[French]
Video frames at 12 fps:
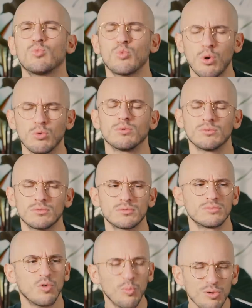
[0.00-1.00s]
Wow.
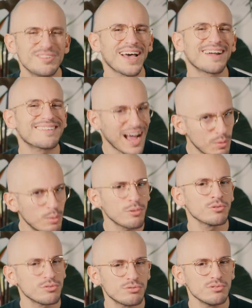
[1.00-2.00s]
On peut s'arrêter un
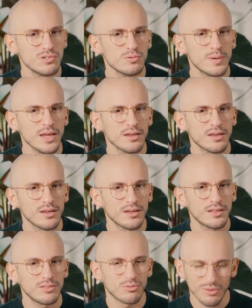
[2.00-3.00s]
moment dessus, s'il vous plaît
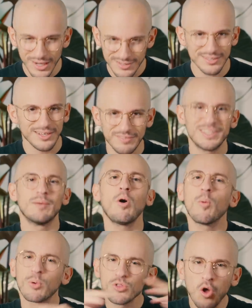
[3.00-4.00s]
Donc là, c'est
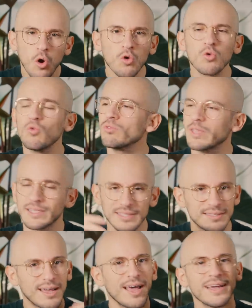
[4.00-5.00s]
évidemment en prenant en compte,
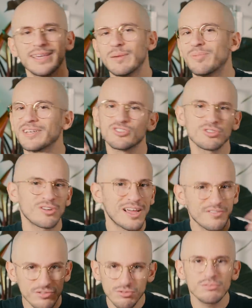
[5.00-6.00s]
etc., qu'il y ait plein de gens dans
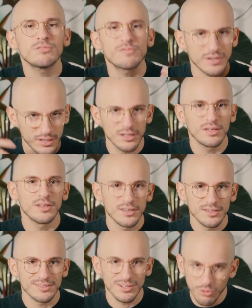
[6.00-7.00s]
l'avion. Enfin,
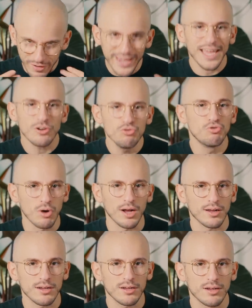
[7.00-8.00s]
c'est le vrai calcul, quoi.
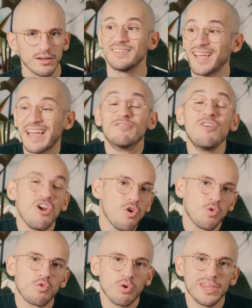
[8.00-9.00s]
C'est-à-dire qu'un vol
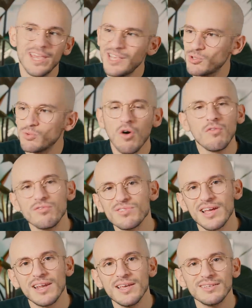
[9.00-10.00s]
long courrier, suivant où
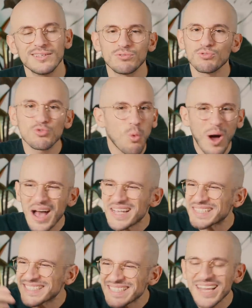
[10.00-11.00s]
vous allez, c'est de 3
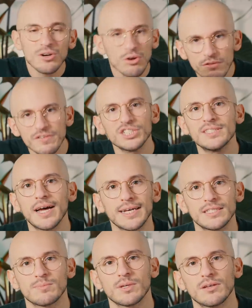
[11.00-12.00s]
à 50
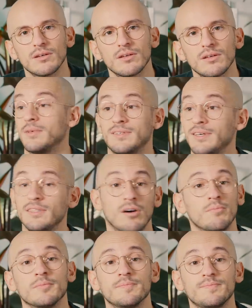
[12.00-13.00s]
végétarisme. C'est
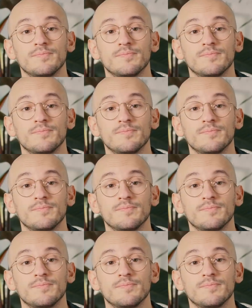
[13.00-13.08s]
énorme.